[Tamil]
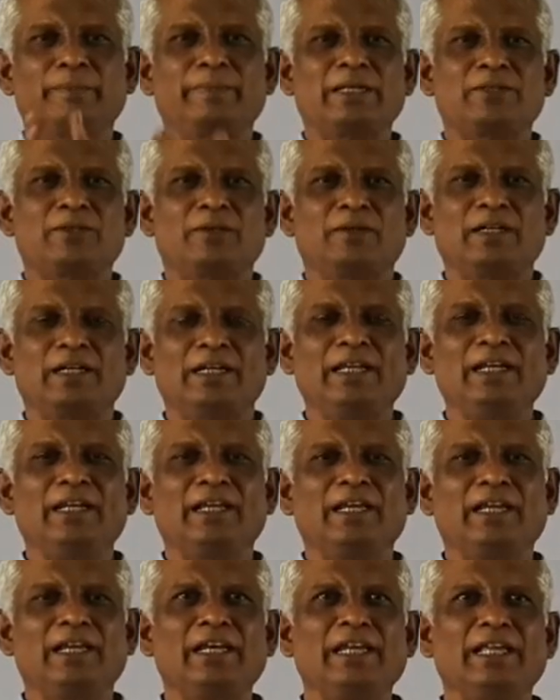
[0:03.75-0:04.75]
பெற்றோர்களே
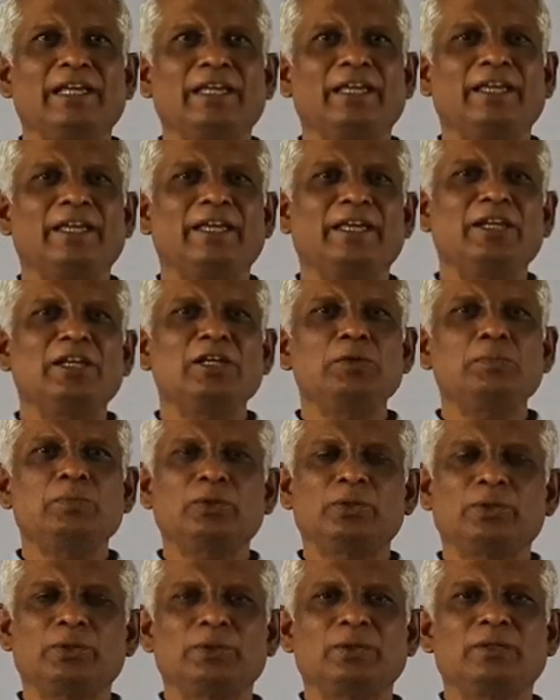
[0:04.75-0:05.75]
இன்றைக்கி இன்னும்
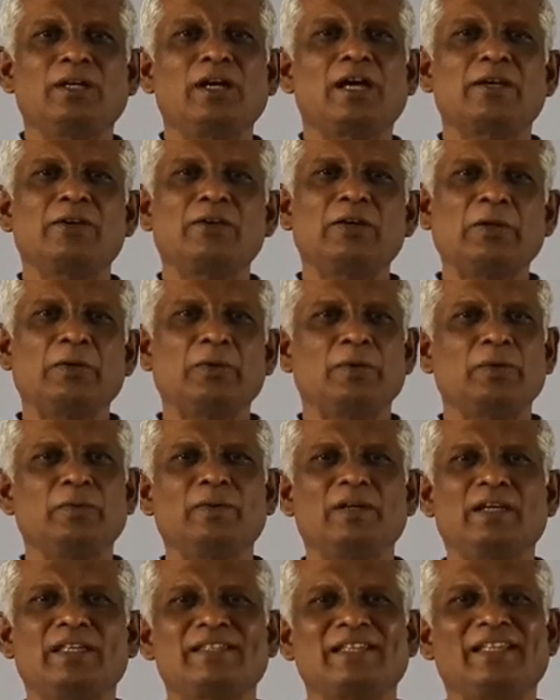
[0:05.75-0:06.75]
ஒரு காணொலியோடு
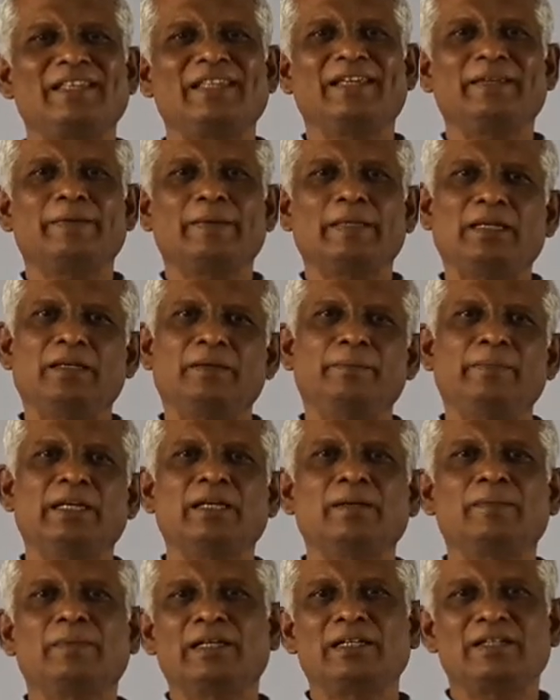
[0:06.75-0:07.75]
உங்களை சந்திக்கிறதில்
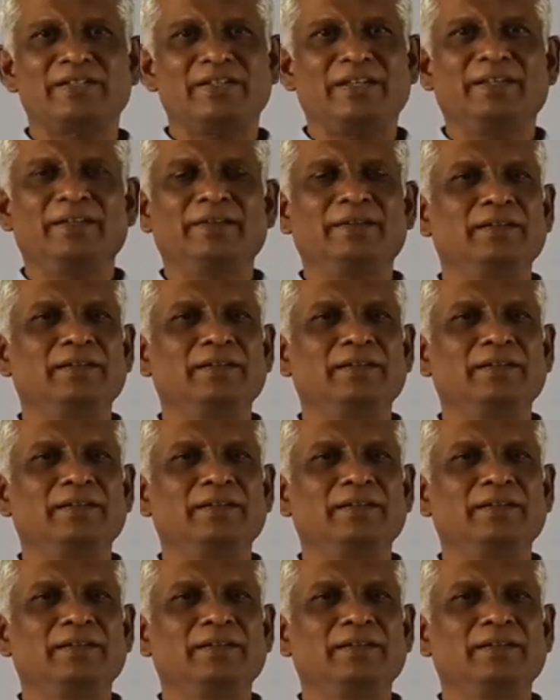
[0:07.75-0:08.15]
மிக்க மகிழ்ச்சி